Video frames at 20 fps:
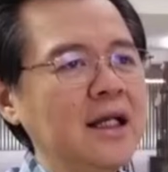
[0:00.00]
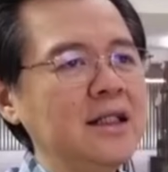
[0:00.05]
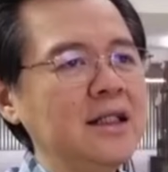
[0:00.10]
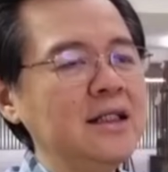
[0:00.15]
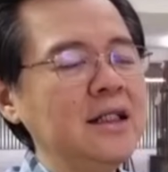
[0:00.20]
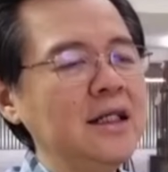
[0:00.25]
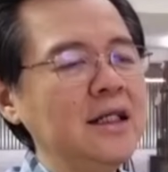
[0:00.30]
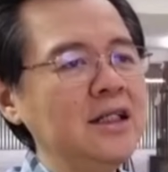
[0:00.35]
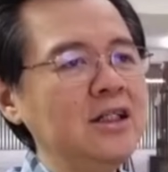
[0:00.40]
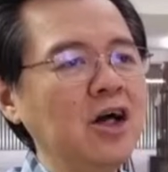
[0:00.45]

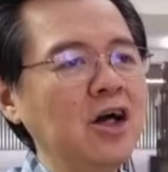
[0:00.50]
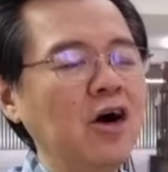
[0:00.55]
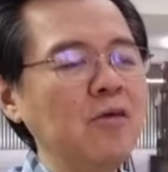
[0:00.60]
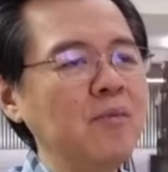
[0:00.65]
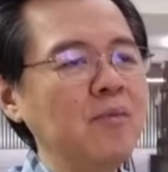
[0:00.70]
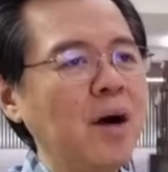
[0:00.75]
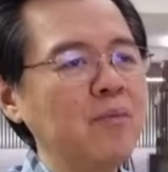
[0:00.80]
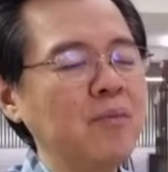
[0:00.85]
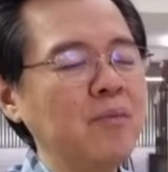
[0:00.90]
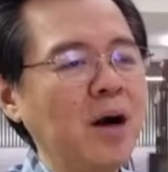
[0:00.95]
hindi daw
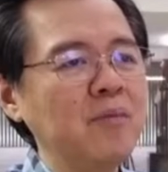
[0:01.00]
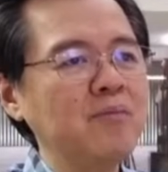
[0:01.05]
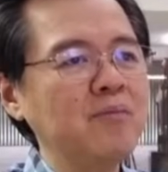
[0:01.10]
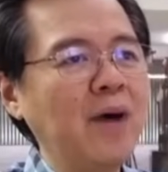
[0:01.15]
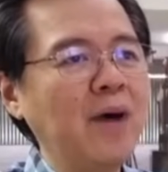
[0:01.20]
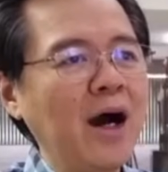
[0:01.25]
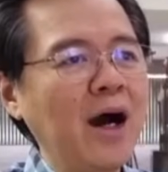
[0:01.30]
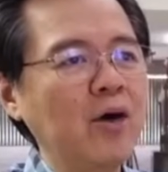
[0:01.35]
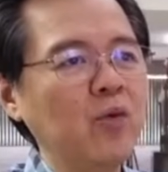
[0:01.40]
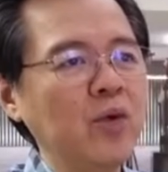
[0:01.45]

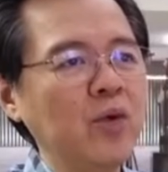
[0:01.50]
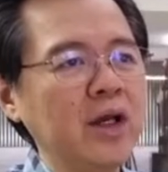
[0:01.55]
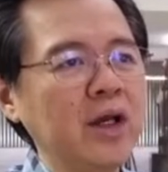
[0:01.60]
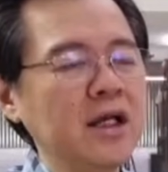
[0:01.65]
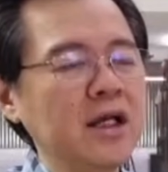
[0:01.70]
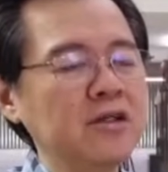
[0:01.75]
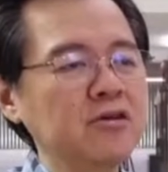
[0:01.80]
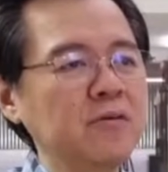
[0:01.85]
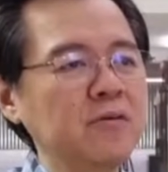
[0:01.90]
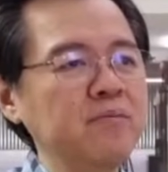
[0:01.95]

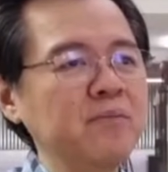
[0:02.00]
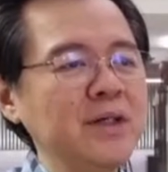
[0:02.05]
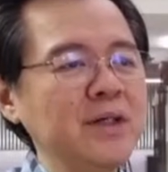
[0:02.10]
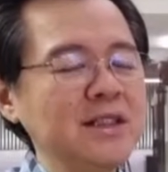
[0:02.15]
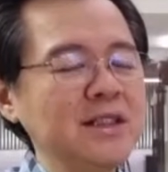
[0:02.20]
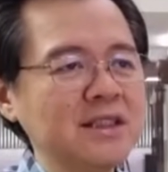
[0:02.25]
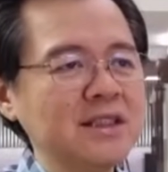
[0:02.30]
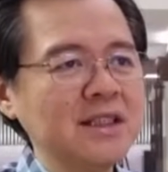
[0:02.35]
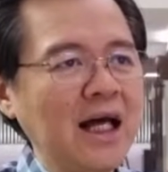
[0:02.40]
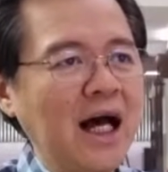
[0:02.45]
mababawi yung
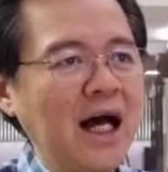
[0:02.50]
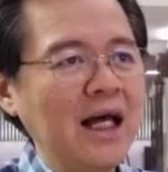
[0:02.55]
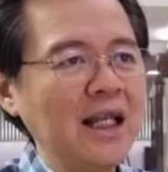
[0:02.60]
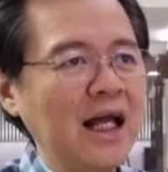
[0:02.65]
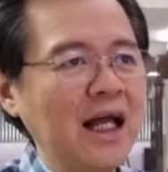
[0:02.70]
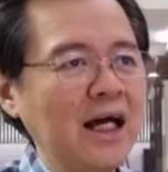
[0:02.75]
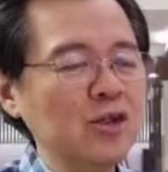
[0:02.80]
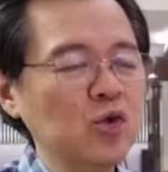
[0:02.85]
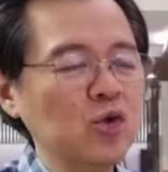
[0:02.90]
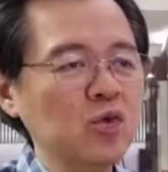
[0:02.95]

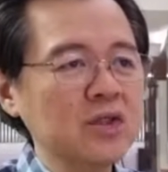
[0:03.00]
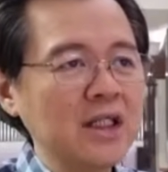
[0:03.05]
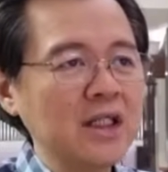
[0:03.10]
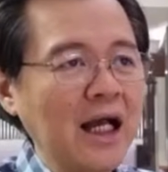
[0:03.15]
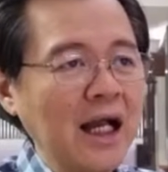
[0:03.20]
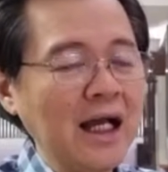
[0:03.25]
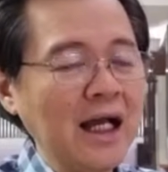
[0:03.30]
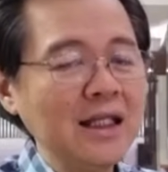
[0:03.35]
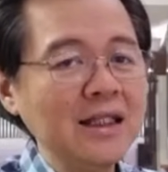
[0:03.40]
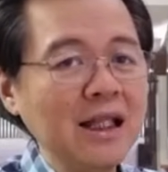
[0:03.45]
pinsala nung
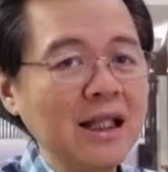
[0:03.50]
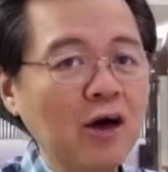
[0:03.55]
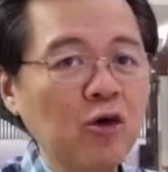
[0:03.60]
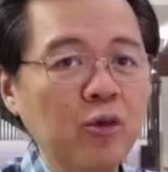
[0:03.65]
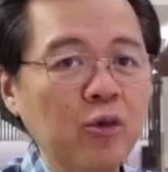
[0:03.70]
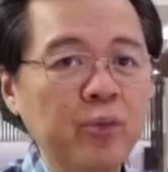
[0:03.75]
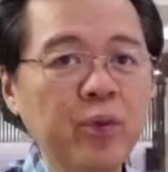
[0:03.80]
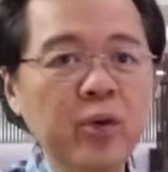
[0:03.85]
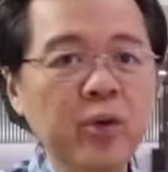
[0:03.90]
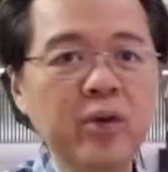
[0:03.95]
tagal
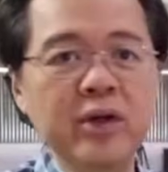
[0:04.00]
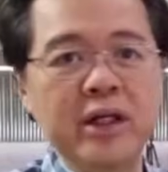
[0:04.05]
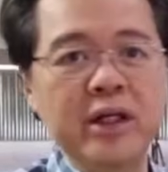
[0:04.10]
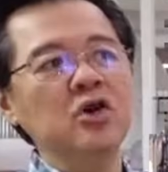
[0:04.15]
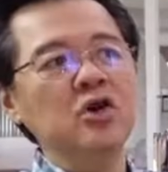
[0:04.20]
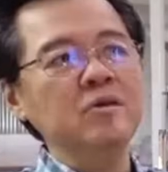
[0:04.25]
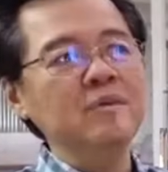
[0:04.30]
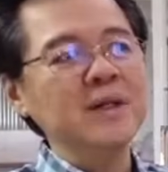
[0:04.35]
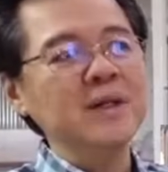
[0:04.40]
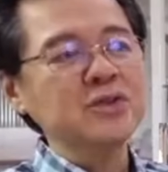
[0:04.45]
ng upo. Eh.
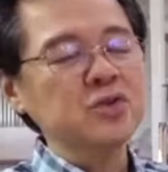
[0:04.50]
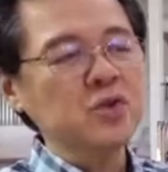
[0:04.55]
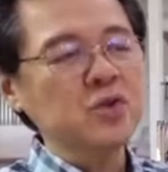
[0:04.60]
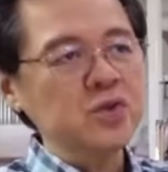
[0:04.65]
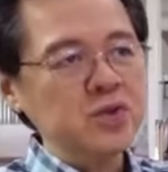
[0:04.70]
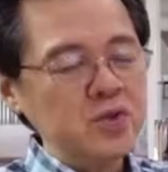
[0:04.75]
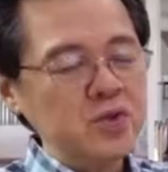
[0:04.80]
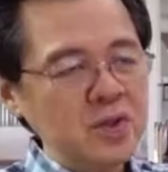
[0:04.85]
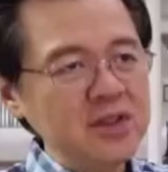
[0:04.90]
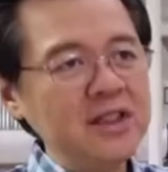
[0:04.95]
So, mas
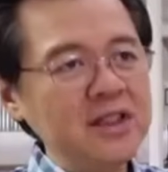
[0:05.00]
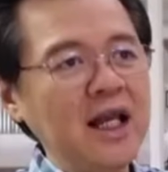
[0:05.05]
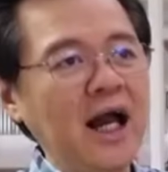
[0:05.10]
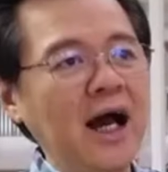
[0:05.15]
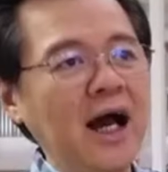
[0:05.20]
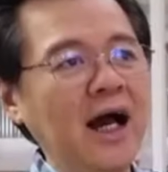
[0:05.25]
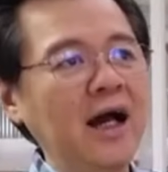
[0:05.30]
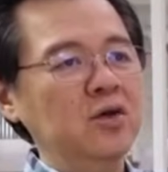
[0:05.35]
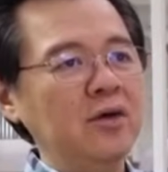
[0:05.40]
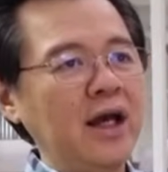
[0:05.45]
gusto
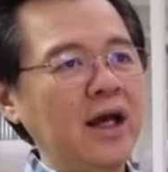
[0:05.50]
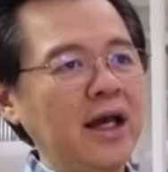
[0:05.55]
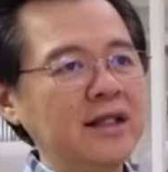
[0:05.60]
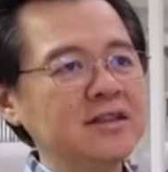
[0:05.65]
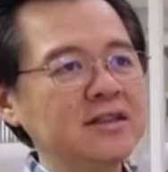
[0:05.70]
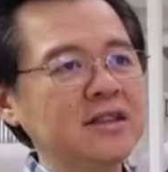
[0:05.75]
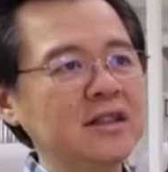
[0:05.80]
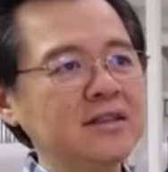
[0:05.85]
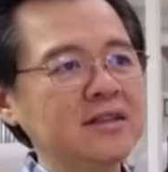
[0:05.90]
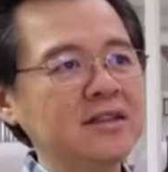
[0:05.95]
niya yung
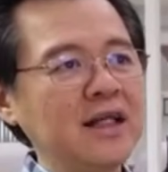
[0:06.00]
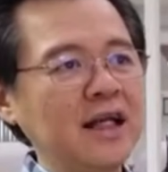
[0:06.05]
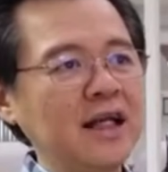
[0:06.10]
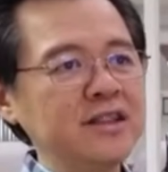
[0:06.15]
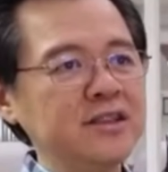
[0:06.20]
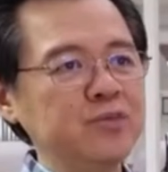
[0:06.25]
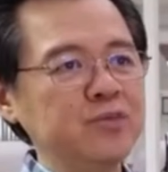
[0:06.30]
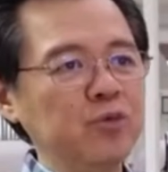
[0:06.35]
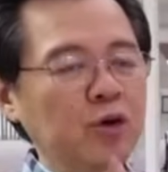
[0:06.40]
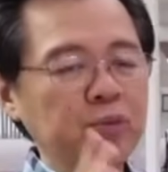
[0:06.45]

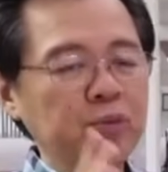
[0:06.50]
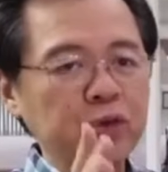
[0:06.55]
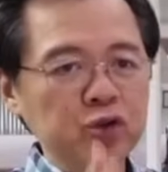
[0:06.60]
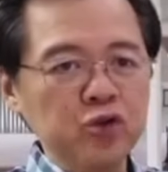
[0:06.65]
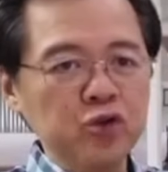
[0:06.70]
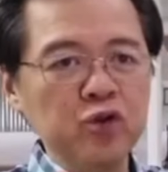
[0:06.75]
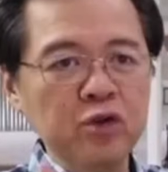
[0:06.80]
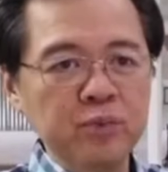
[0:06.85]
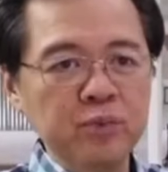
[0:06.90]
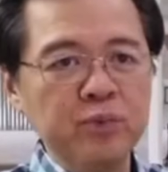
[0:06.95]
exercise mo
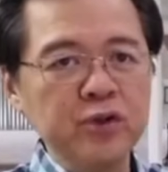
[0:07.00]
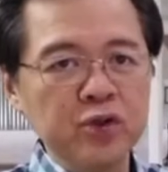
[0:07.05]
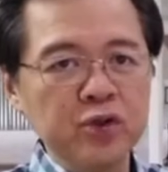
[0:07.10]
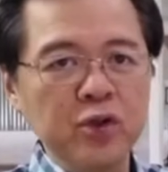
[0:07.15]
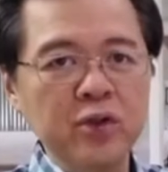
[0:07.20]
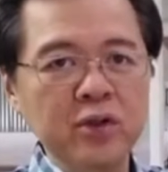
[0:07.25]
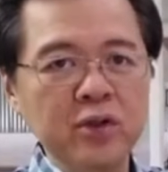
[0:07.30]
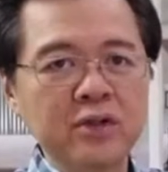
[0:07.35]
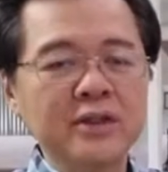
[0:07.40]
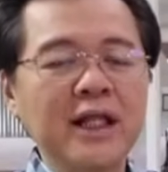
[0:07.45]
putol-putol.